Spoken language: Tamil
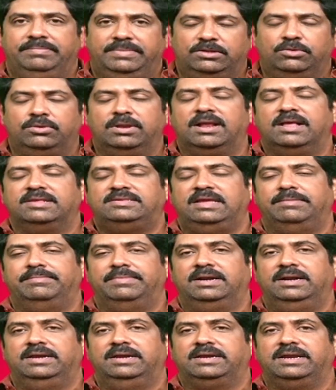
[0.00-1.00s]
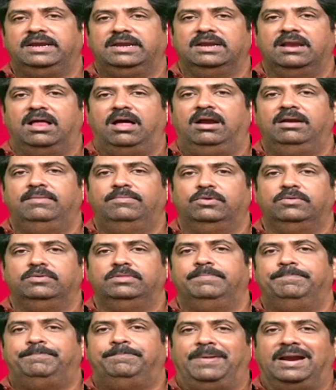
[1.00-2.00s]
மிதுன ராசி அன்பர்களுக்கு இன்றைக்கு நாள்
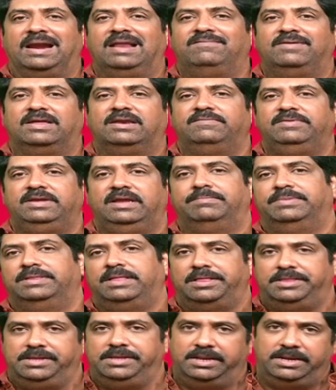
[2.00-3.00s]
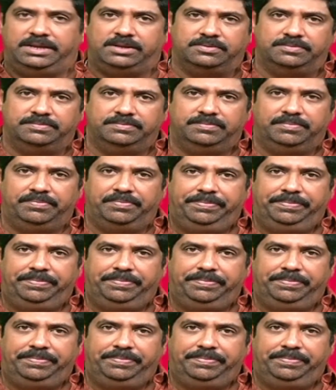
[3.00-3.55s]
முழுவதும் பண வரவு என்பது அதிகரிக்கும்